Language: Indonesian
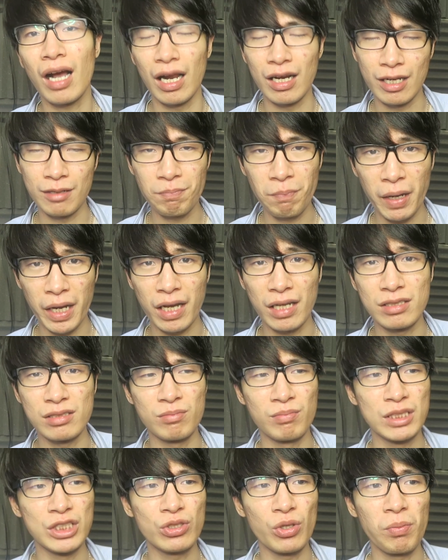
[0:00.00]
kalian pengen
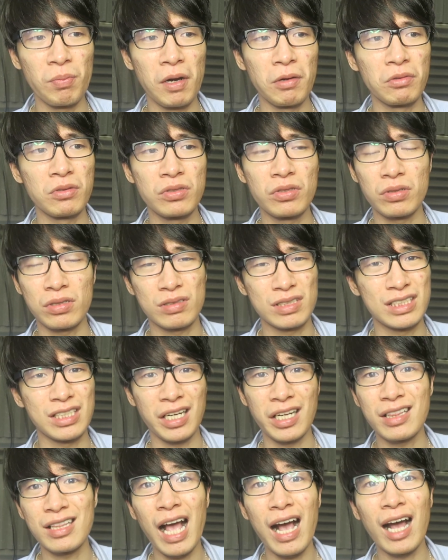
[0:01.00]
mencoba untuk
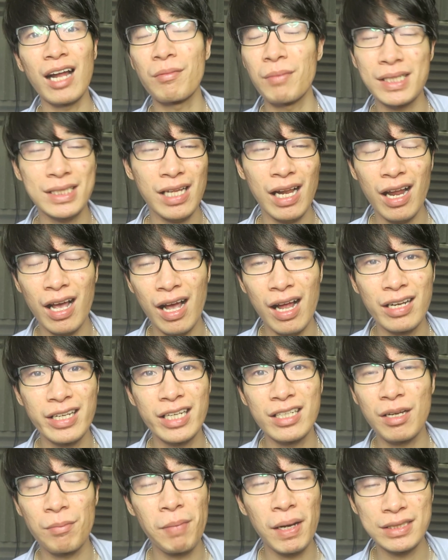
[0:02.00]
ceritakan masalah
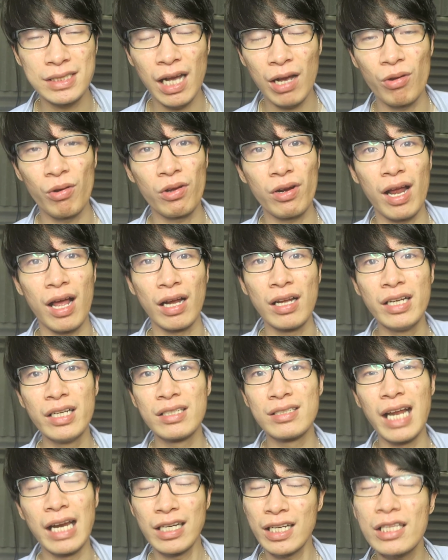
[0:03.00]
kalian ke banyak orang.
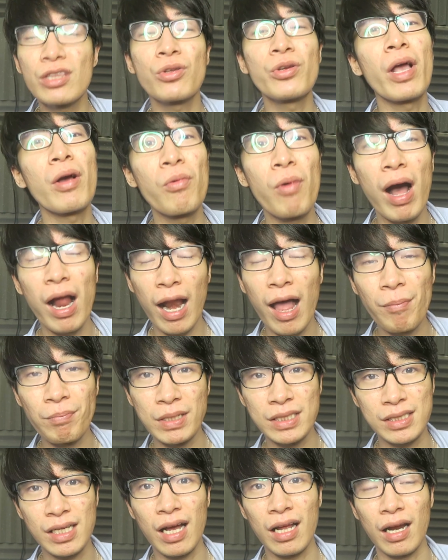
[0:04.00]
Dan itu yang gue
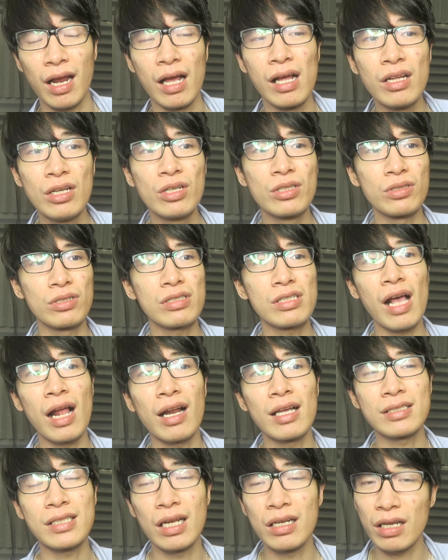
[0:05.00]
alami sekarang. Terus
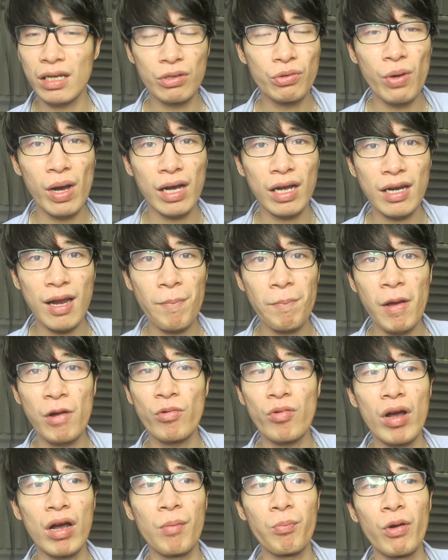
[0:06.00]
alasan kedua kenapa
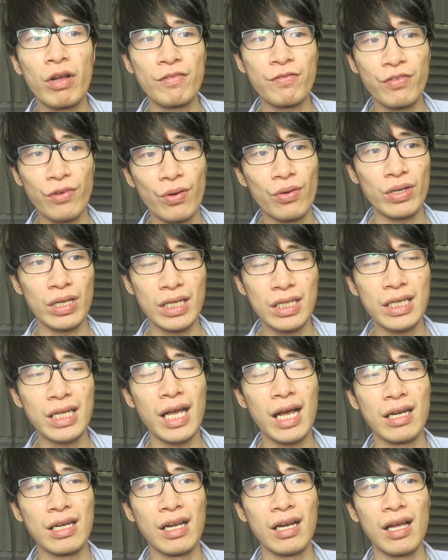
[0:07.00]
gue ngebuat vlog
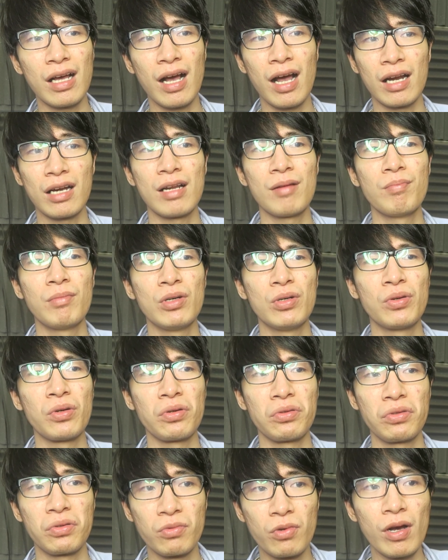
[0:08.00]
ini adalah karena
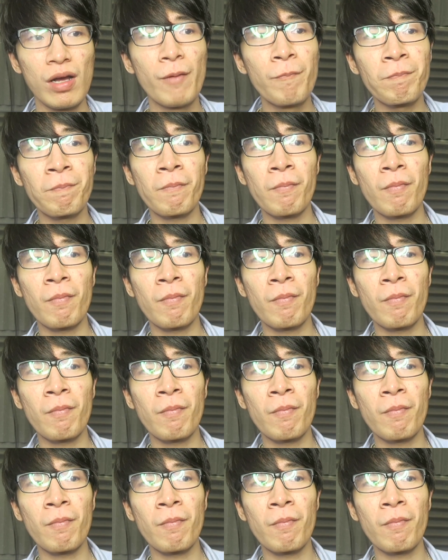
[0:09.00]
menurut gue,